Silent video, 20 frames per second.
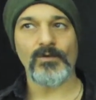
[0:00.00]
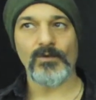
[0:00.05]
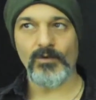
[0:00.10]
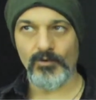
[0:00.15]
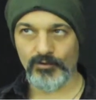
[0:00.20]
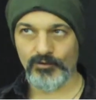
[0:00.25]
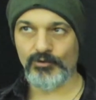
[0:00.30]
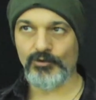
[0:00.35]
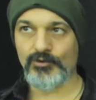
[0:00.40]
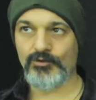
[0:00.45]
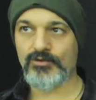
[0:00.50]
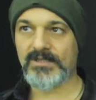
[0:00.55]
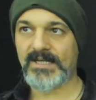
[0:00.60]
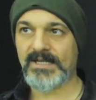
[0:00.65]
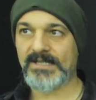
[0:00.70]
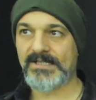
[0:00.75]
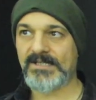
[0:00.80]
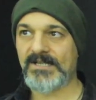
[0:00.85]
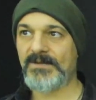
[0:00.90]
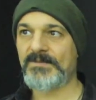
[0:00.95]

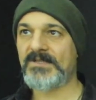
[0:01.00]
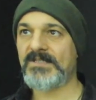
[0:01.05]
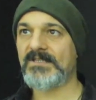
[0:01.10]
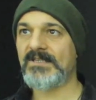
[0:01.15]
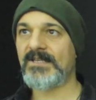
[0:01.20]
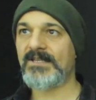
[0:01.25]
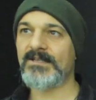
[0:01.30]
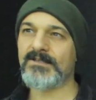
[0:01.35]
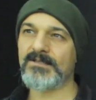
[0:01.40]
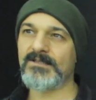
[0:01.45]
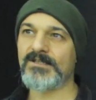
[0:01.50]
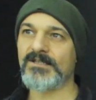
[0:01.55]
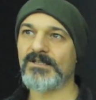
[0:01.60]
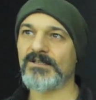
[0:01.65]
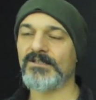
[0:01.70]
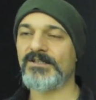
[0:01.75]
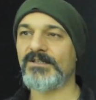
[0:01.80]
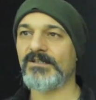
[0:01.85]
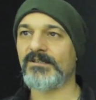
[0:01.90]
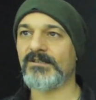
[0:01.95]
göstereceğim size nasıl
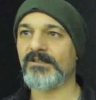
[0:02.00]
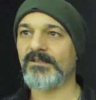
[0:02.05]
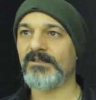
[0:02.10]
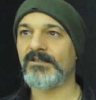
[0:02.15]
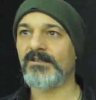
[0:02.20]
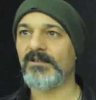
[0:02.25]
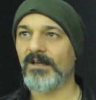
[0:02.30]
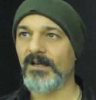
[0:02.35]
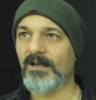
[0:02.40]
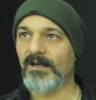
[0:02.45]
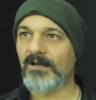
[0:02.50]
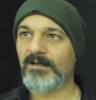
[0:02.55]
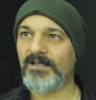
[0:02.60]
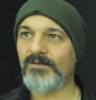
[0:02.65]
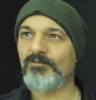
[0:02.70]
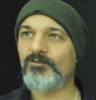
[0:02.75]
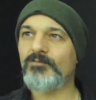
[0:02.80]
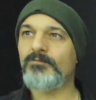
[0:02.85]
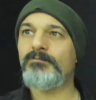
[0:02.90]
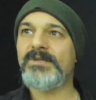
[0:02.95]
çalışıldığını. Hani
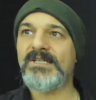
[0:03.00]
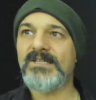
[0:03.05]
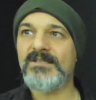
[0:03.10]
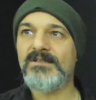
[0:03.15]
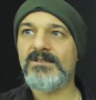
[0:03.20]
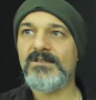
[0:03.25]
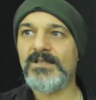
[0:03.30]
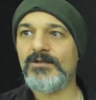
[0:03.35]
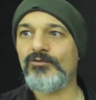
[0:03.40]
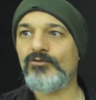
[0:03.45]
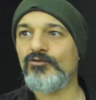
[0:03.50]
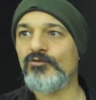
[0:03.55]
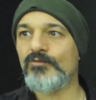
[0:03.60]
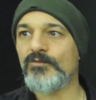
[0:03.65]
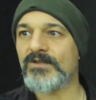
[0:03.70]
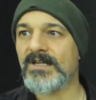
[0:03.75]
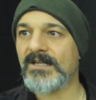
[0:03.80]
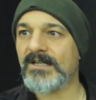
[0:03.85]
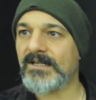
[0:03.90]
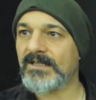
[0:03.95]
bu birinci etüdümüz
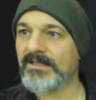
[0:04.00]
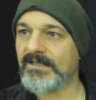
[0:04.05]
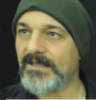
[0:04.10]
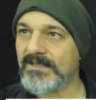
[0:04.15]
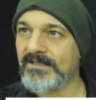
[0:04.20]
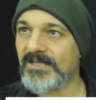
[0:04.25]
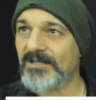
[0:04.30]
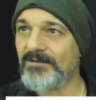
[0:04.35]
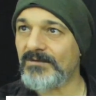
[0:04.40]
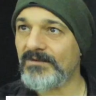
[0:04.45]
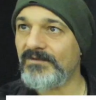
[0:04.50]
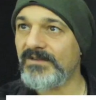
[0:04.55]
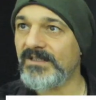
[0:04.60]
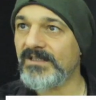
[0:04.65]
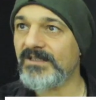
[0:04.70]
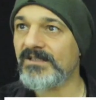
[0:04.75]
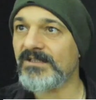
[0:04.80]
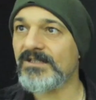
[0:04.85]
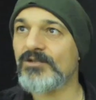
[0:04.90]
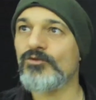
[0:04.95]
arkadaşlar bir
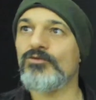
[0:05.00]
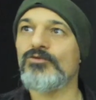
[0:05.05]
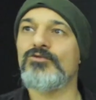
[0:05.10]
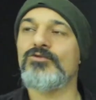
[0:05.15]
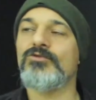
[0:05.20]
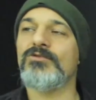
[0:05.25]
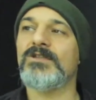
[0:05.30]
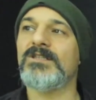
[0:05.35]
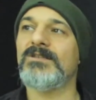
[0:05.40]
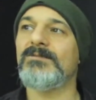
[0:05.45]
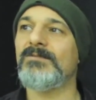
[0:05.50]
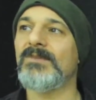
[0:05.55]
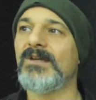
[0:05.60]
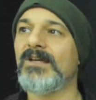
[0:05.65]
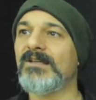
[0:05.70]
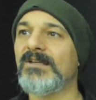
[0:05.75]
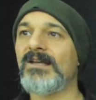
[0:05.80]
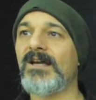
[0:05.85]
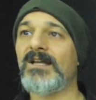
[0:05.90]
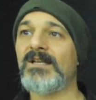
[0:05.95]
fikriniz olsun dedim.
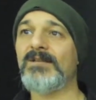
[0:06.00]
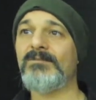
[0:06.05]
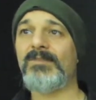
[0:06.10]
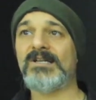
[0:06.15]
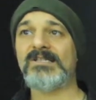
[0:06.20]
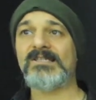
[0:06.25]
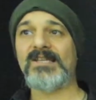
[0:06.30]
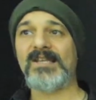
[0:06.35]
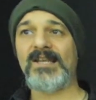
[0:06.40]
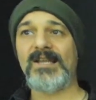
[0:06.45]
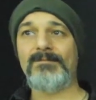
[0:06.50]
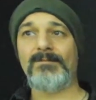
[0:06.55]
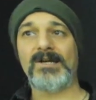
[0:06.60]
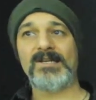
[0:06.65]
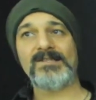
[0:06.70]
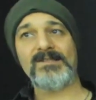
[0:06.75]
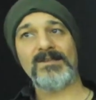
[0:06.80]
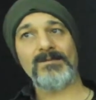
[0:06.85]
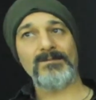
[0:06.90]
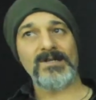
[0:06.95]
Yani baştan en
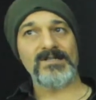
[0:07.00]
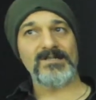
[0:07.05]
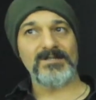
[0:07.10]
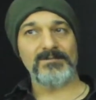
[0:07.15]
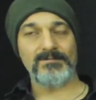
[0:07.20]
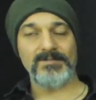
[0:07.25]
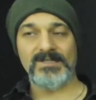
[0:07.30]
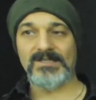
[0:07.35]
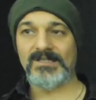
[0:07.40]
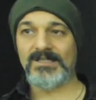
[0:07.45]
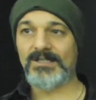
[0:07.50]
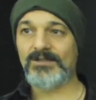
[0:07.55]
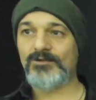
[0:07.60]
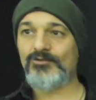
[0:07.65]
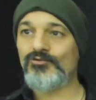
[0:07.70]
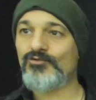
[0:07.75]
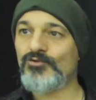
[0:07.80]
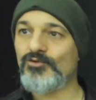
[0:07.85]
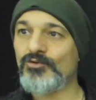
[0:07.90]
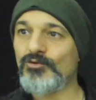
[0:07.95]
baştan başladık. 1, 2,
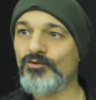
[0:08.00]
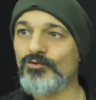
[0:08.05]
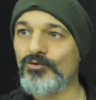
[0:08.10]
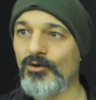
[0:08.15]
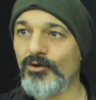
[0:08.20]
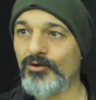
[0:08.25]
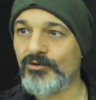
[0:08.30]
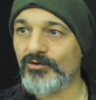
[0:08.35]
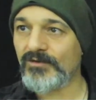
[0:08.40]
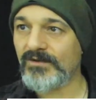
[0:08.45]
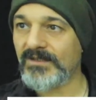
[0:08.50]
3, 4